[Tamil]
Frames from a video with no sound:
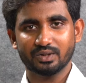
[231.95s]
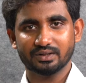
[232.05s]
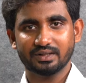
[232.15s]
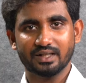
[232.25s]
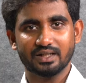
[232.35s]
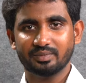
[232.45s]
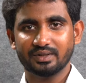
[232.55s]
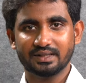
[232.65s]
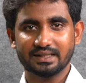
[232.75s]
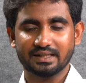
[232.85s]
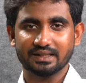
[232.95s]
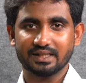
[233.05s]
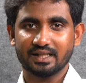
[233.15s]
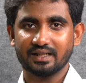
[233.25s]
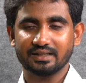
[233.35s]
ஒருத்தர் ரெண்டு பேருக்கு
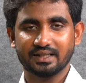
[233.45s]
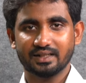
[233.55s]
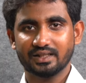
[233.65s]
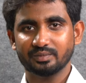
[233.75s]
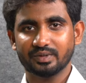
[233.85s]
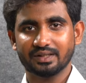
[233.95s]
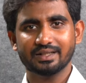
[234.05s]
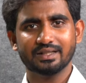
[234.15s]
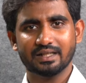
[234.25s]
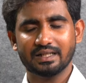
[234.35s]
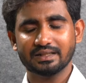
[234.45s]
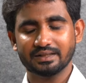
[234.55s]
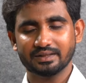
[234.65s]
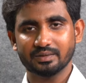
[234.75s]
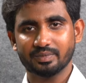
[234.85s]
இருந்துச்சு காது கேட்காம இருக்குது இல்லை காது
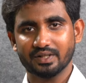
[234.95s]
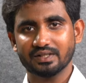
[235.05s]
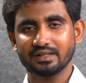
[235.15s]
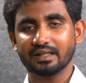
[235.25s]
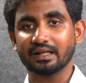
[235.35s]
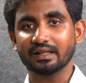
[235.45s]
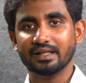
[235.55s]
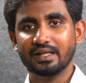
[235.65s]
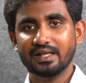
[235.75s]
இல்லை பிரச்சனை இருக்கிறது